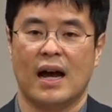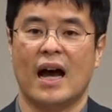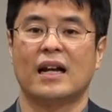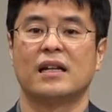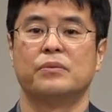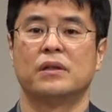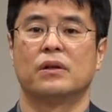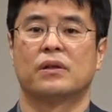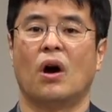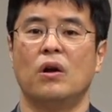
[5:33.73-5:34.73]

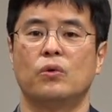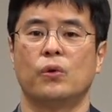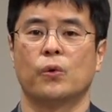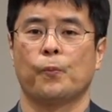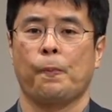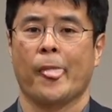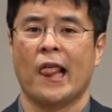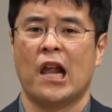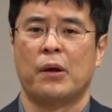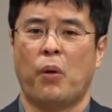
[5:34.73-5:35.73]
하나님은요, 결국
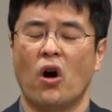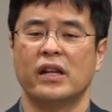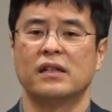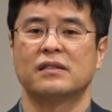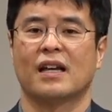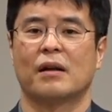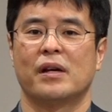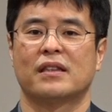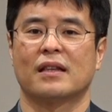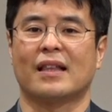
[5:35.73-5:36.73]
버리는
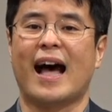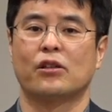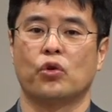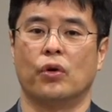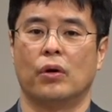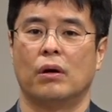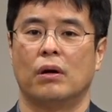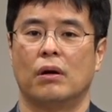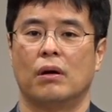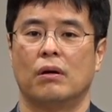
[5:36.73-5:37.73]
사람한테 다 줘요.
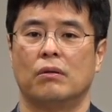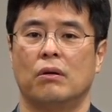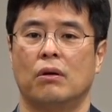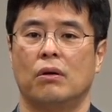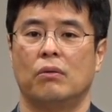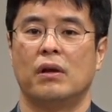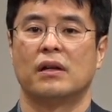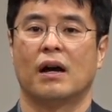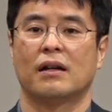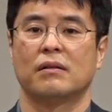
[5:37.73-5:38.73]

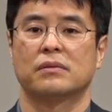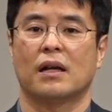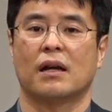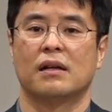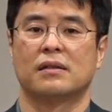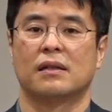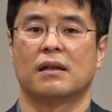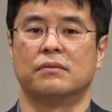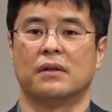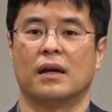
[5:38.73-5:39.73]
왜냐? 하나님 살아계시기
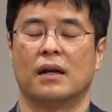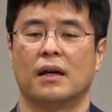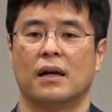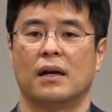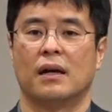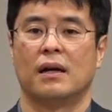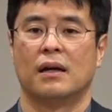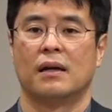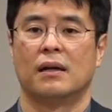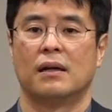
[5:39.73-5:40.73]
때문에.
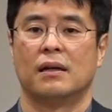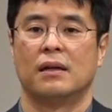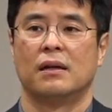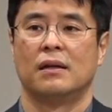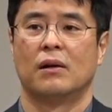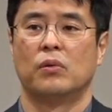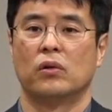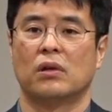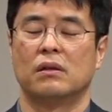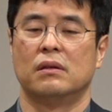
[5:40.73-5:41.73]
여러분,
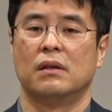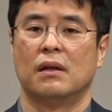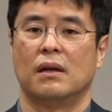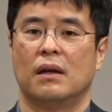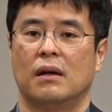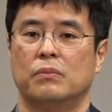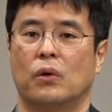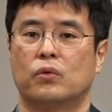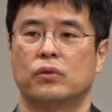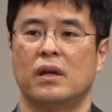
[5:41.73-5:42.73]
어떤
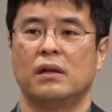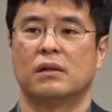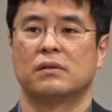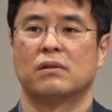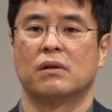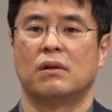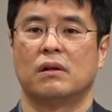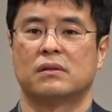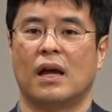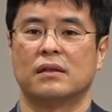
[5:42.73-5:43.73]
뭐 국회의원
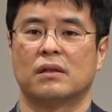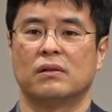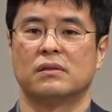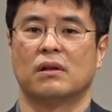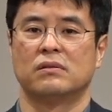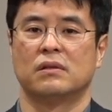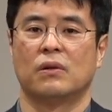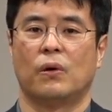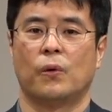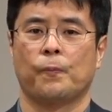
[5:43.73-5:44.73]
선거, 대선
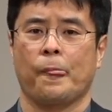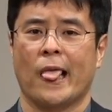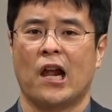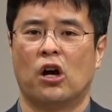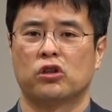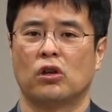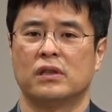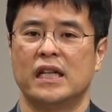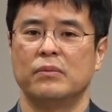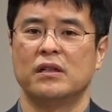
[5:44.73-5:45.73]
선거,
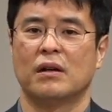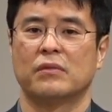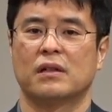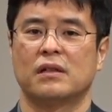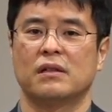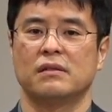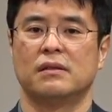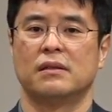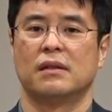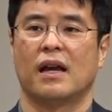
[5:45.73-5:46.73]
어떤 힘을 잡는
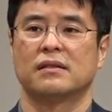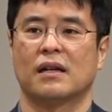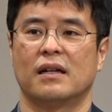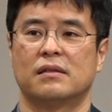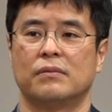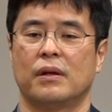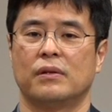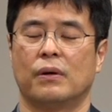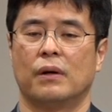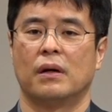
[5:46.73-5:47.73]
큰 행사가
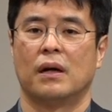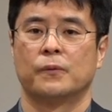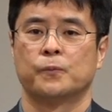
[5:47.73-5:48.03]
있으면요.